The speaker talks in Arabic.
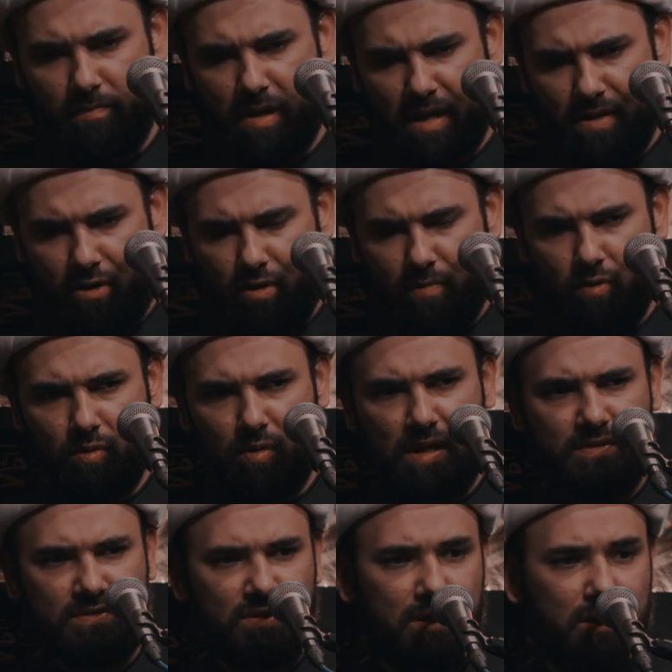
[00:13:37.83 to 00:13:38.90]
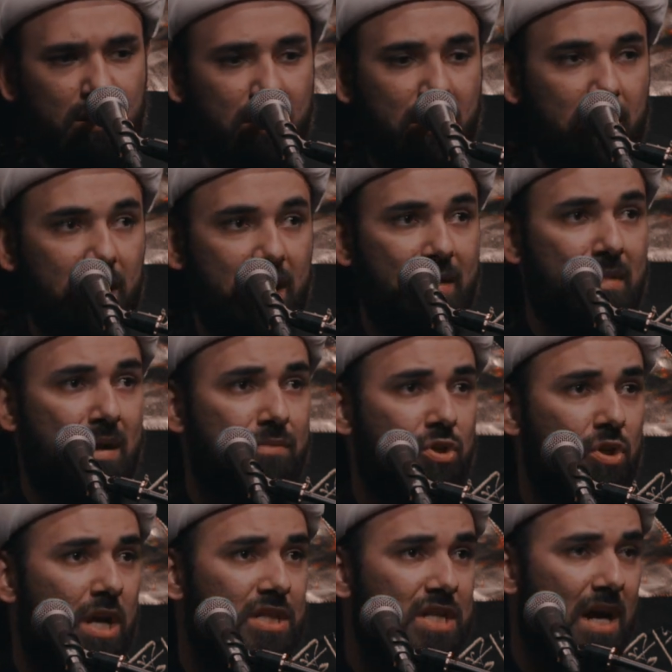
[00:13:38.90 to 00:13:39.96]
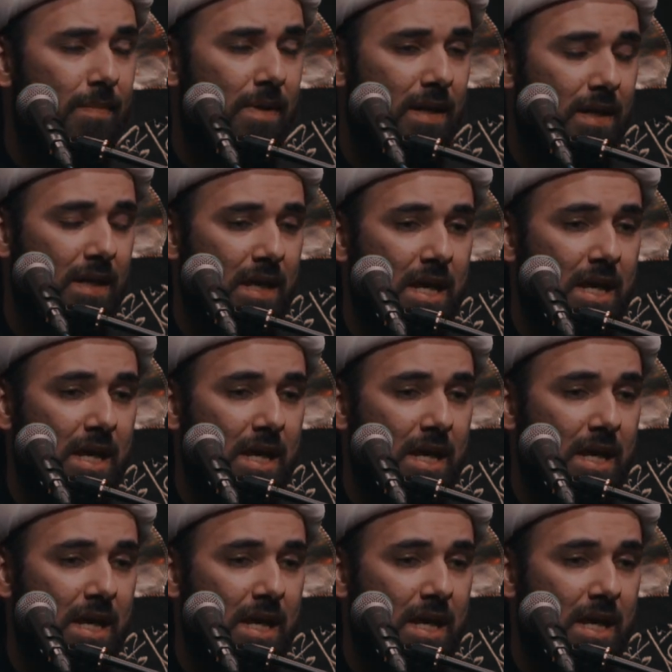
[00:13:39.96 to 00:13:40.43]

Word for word: هذا العمر وهذا الصغر الإمام شنو أجابه